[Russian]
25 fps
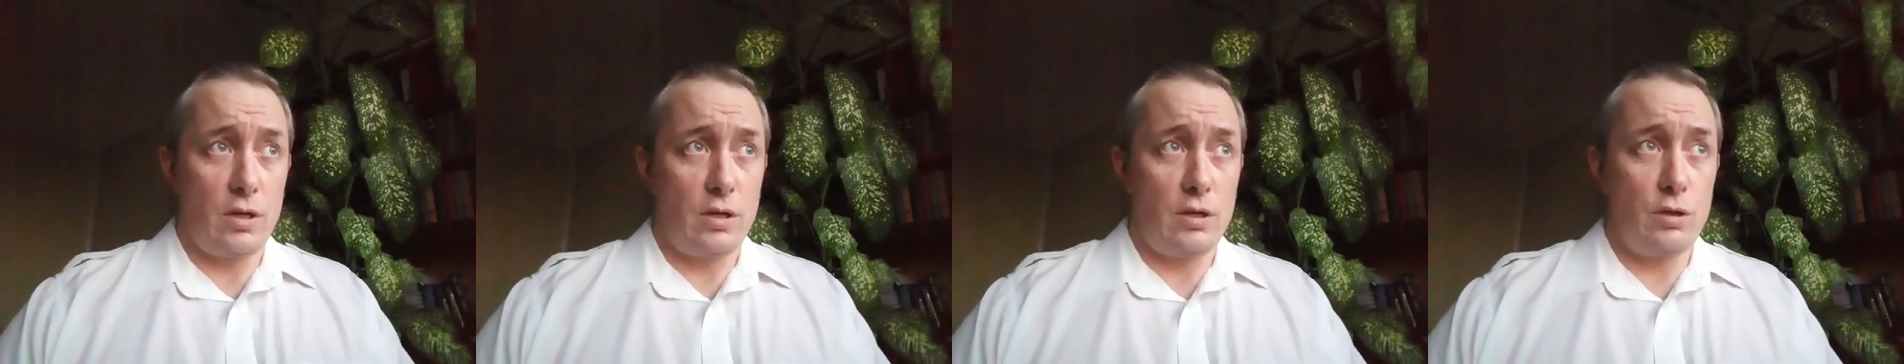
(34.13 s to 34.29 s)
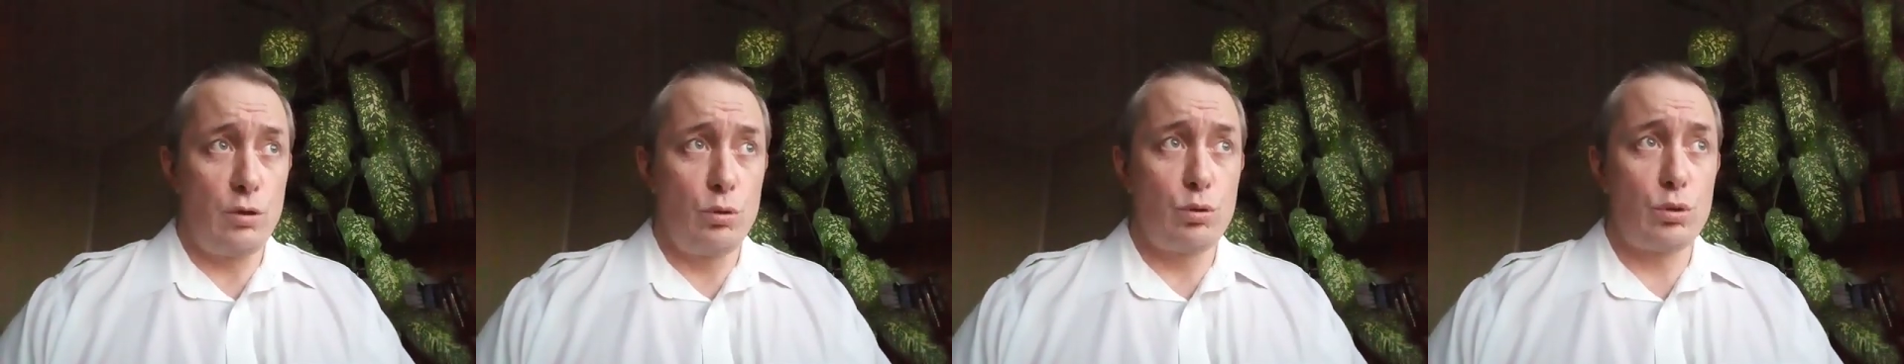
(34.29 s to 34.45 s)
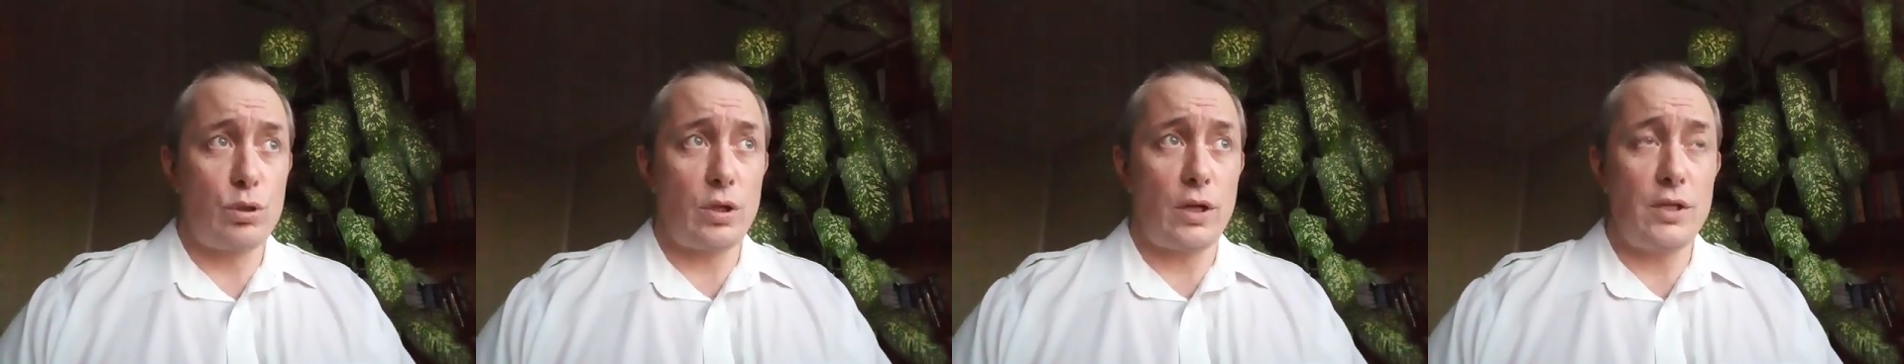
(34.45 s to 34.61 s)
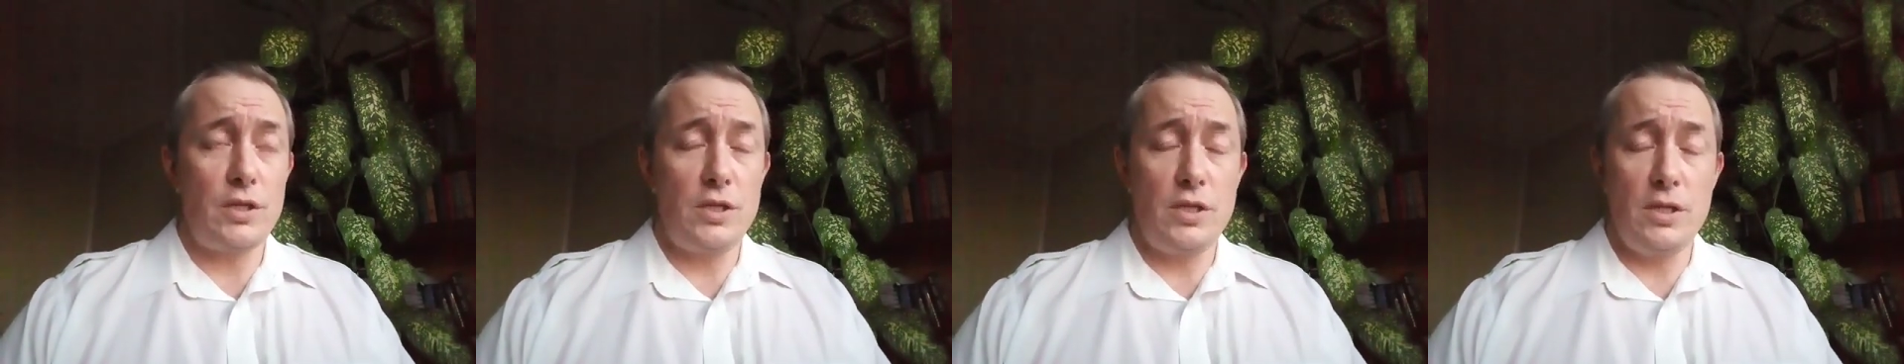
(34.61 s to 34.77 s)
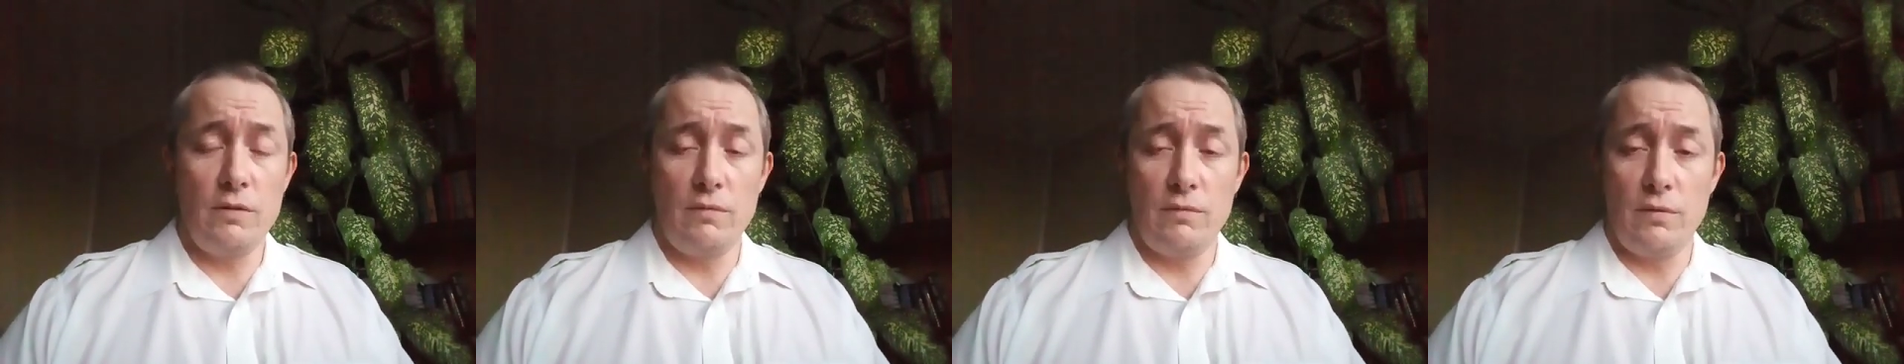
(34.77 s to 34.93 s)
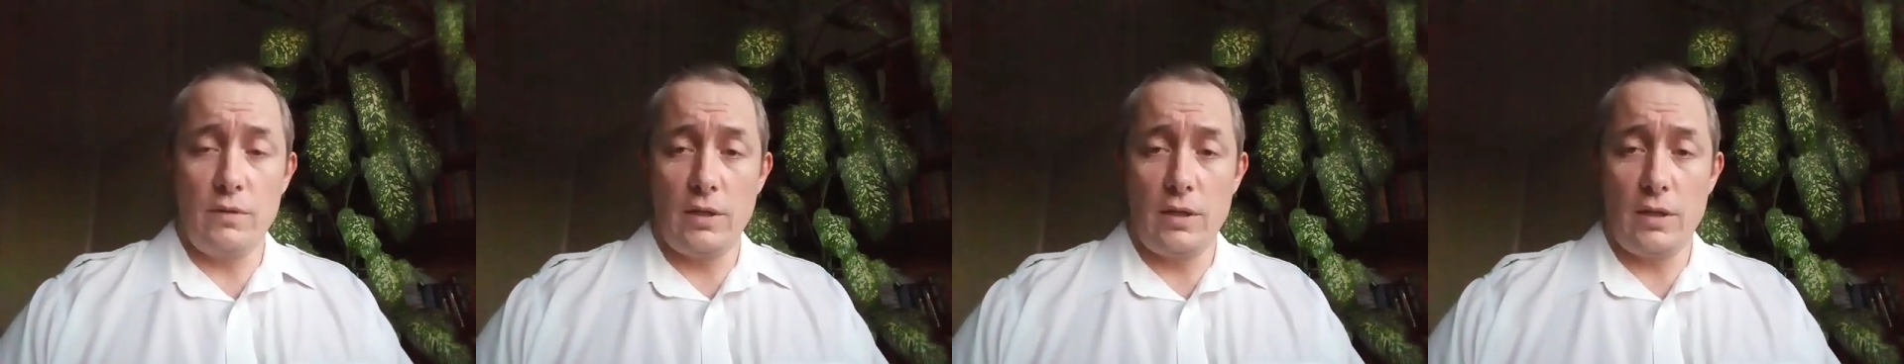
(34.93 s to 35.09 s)

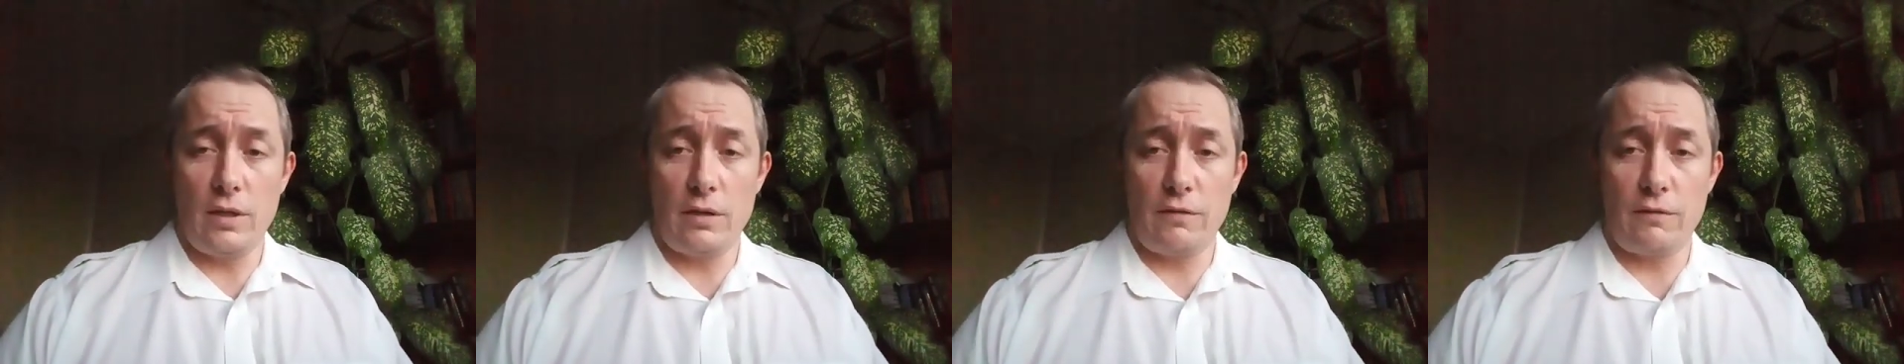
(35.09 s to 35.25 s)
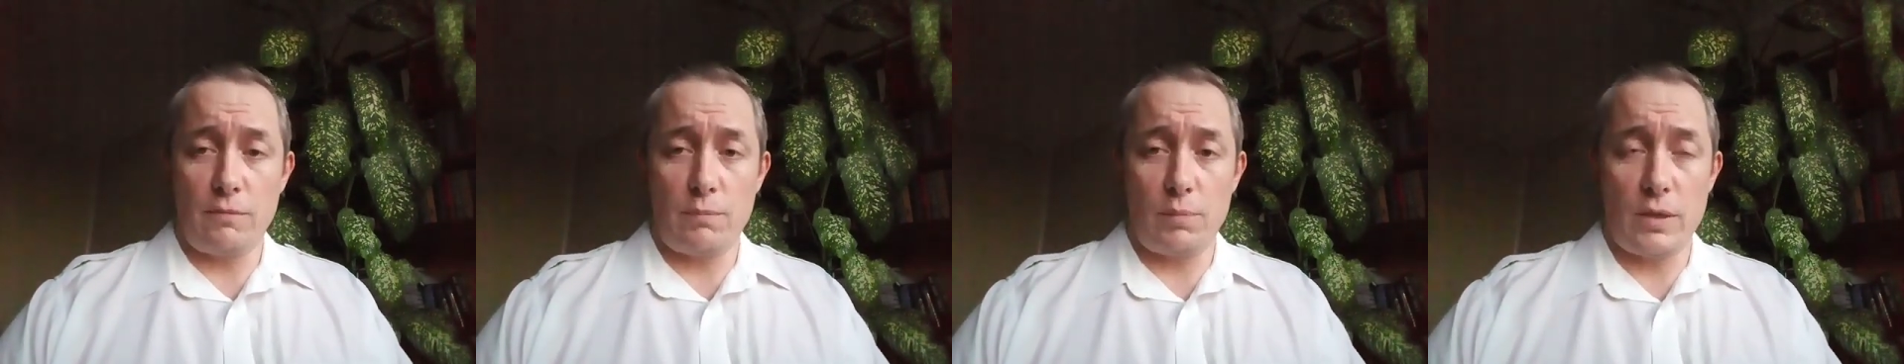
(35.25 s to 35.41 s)
иллюстративный в